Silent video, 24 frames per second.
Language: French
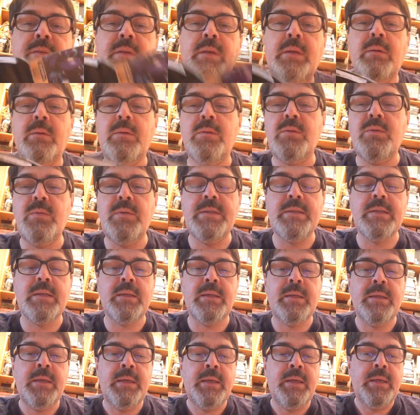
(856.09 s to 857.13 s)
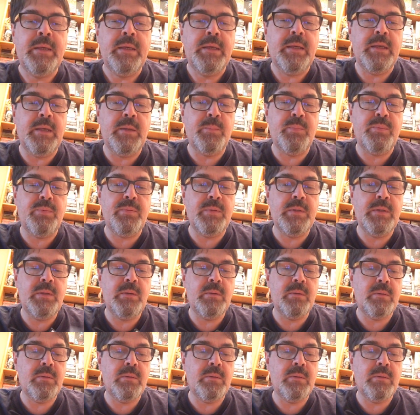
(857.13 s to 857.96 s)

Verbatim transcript: à fait euh, succinct et puis,